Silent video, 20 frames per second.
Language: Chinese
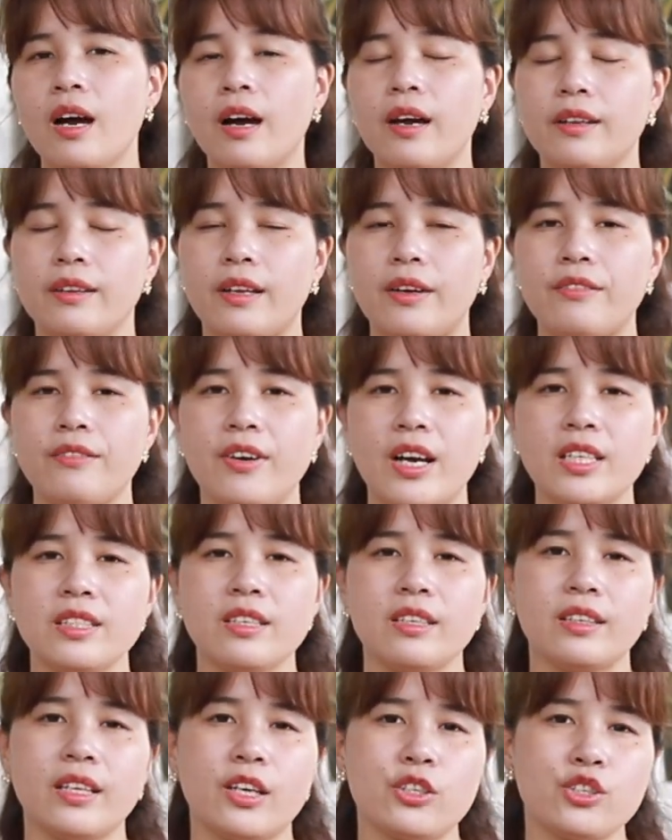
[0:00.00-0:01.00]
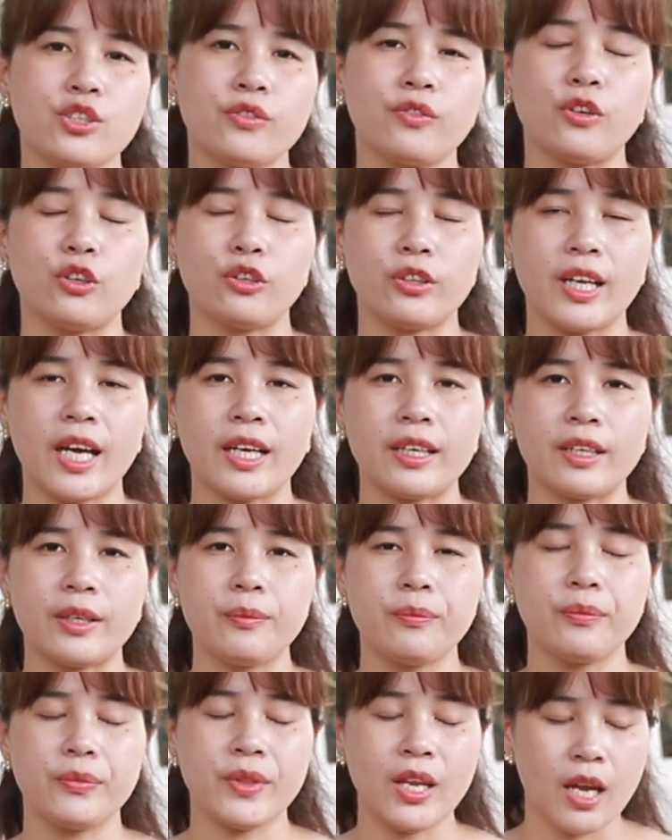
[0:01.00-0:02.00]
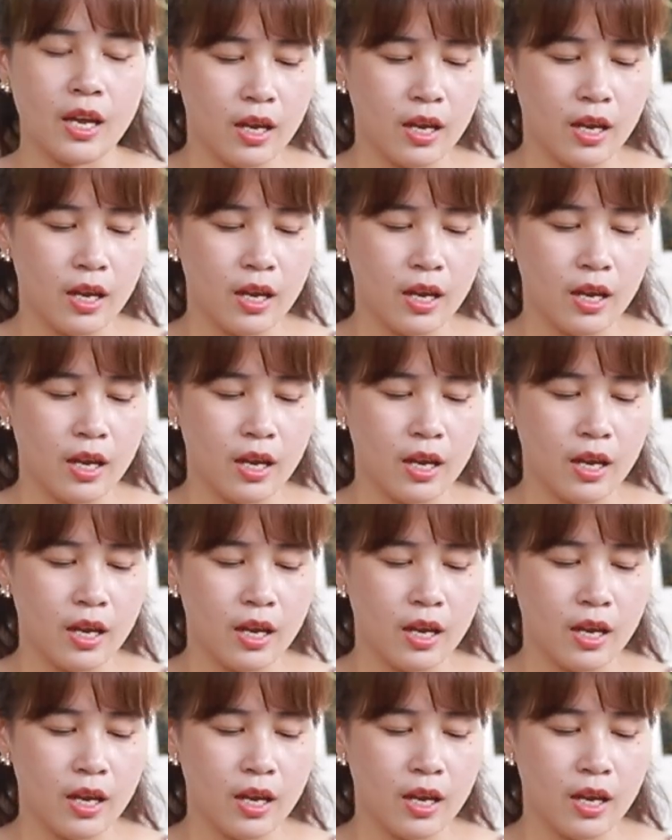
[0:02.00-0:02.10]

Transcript: 很难发现它是否有烂根。